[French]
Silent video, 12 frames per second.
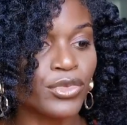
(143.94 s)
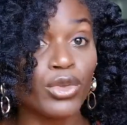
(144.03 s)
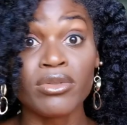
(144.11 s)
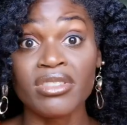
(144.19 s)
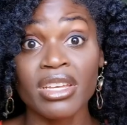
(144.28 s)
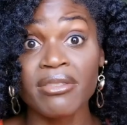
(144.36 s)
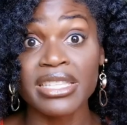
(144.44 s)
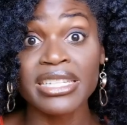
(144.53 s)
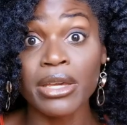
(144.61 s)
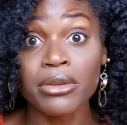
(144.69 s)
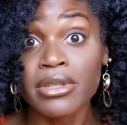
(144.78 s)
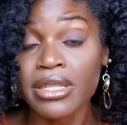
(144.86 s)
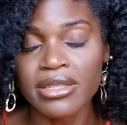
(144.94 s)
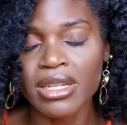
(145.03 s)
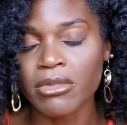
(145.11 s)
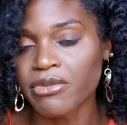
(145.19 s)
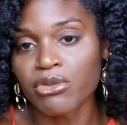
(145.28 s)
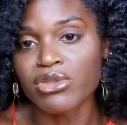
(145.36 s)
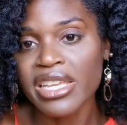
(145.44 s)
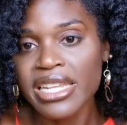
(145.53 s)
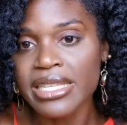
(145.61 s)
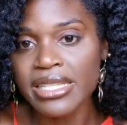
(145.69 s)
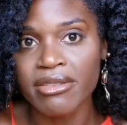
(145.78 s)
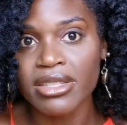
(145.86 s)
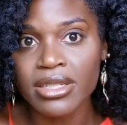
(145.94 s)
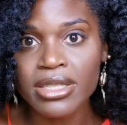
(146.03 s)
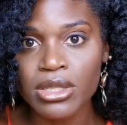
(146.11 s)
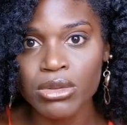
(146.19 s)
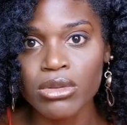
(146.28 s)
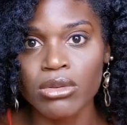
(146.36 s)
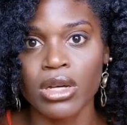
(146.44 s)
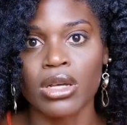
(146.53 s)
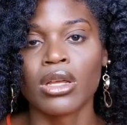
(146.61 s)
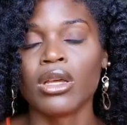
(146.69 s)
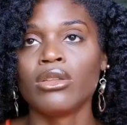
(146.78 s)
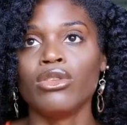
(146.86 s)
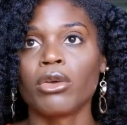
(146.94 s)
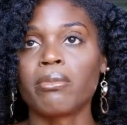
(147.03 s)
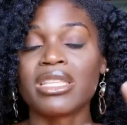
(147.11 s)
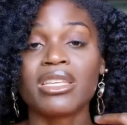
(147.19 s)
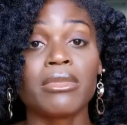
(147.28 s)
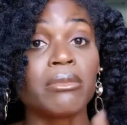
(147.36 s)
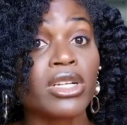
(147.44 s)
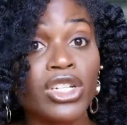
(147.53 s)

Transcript: une serviette réutilisable. vous savez, les serviettes en tissu, quoi. Donc maintenant, même